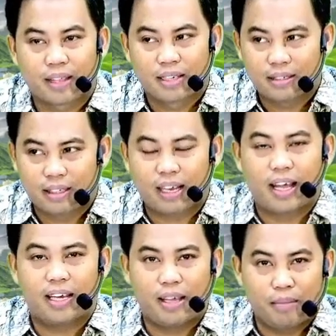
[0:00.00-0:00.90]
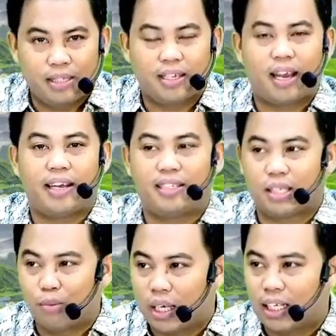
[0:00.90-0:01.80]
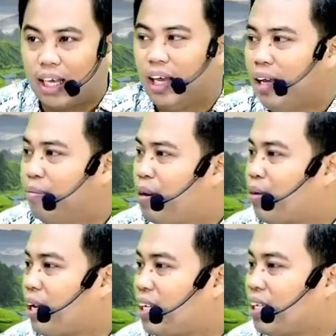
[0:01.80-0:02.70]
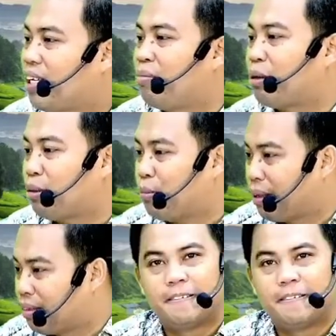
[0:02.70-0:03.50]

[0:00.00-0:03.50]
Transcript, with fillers: Setelah dia menjalani semuanya, baru akhirnya dia bertobat.